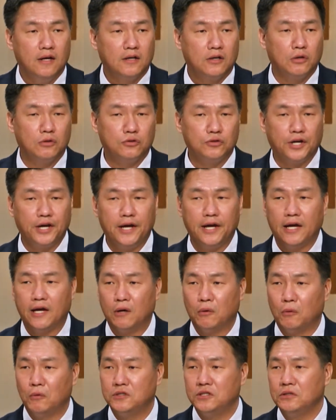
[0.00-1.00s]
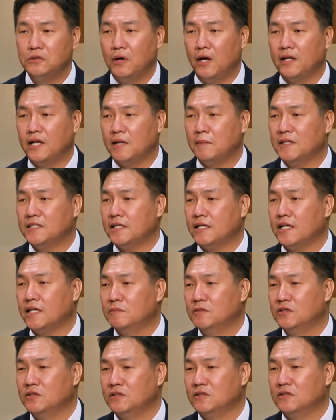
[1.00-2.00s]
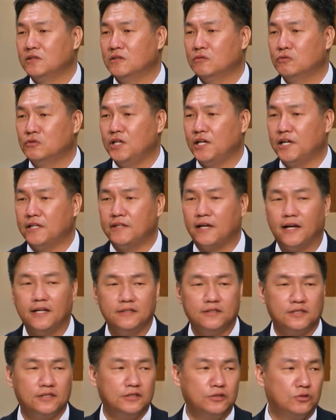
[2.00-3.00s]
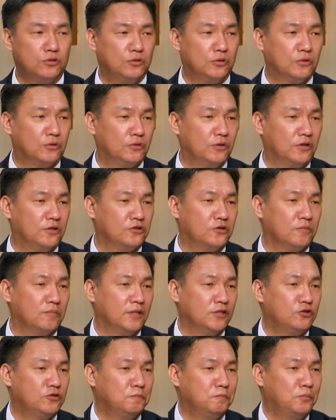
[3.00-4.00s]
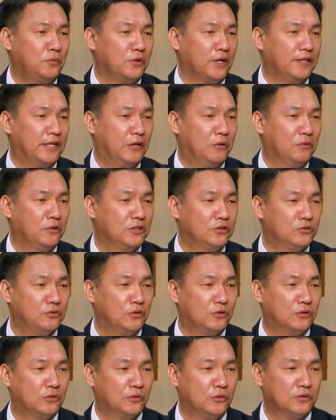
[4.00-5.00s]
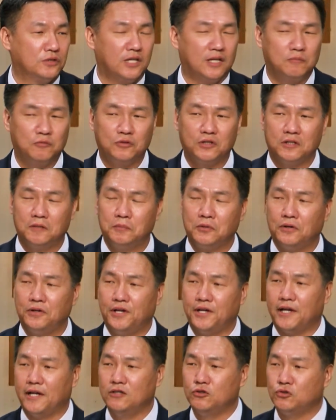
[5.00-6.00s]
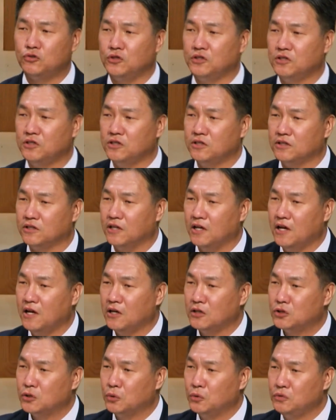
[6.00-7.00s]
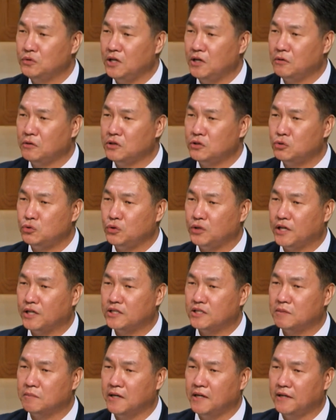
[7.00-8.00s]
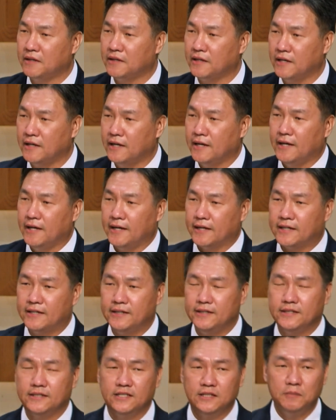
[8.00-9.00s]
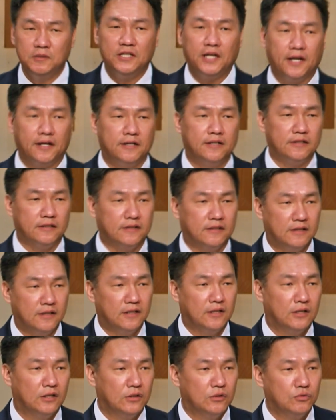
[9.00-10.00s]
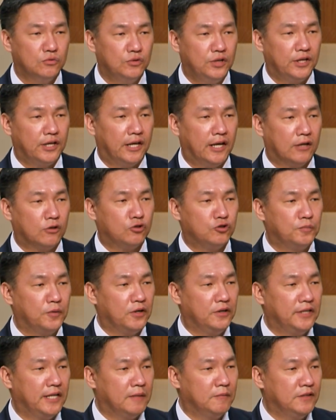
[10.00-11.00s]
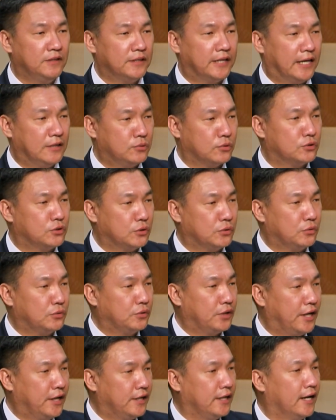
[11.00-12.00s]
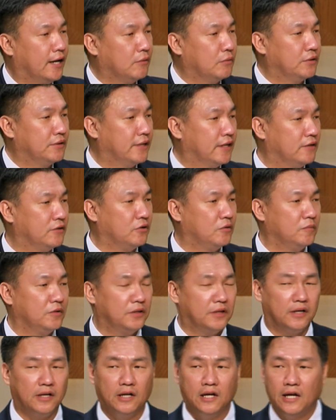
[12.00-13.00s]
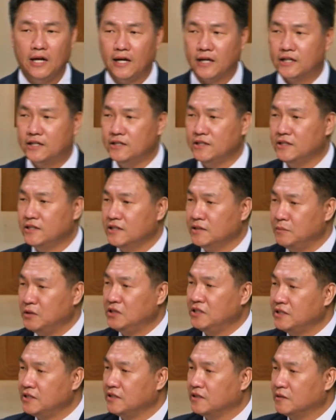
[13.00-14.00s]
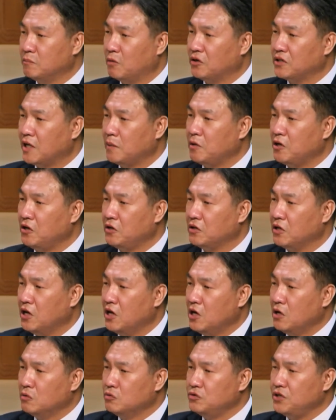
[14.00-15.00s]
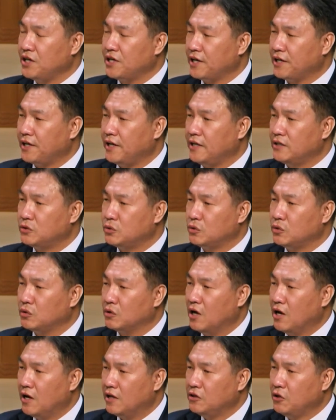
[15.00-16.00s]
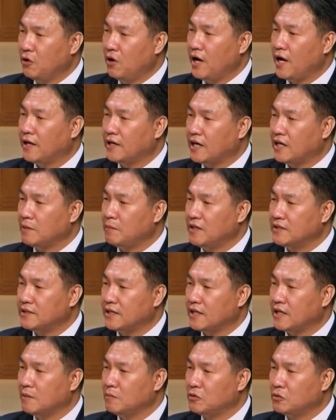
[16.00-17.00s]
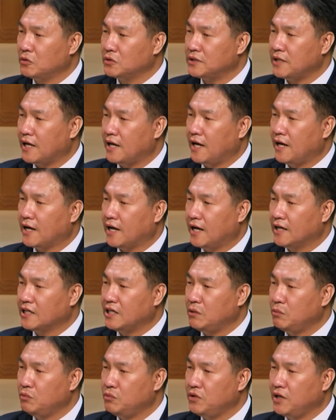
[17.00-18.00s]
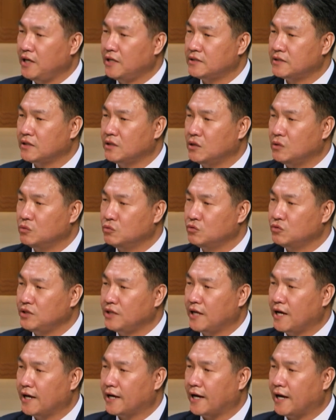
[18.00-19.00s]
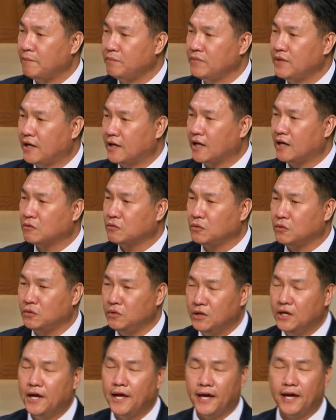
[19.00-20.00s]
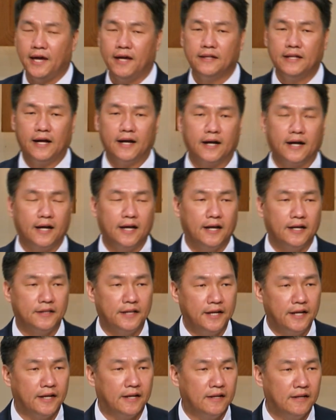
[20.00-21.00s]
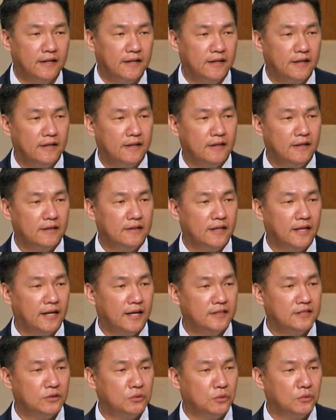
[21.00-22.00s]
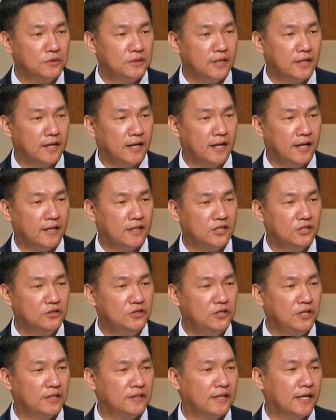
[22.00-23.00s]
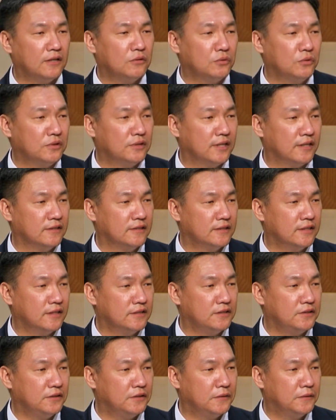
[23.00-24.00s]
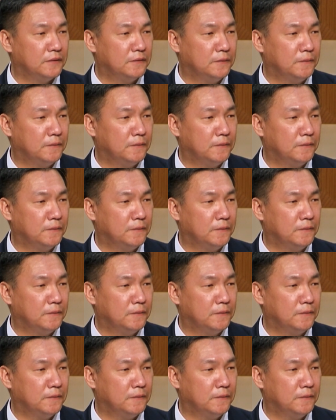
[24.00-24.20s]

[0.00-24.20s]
결국에 오직 너 하나님의 사람은 우리에게 타이틀일 수도 있고요, 정말 축복의 내용일 수도 있고, 참 우리를 편하게 할 수 있는 좋은 내용일 수도 있겠지만, 그 의미에는 우리에게 구별됨을 계속적으로 얘기하고 있다는 겁니다. 그 의미는 뭐냐면, 우리에게 계속 너 하나님의 사람으로 살아가기 위해서 우리가 감당하고 해나가야 될 네 가지 동사가 그 뒤에 따르고 있다는 사실이에요.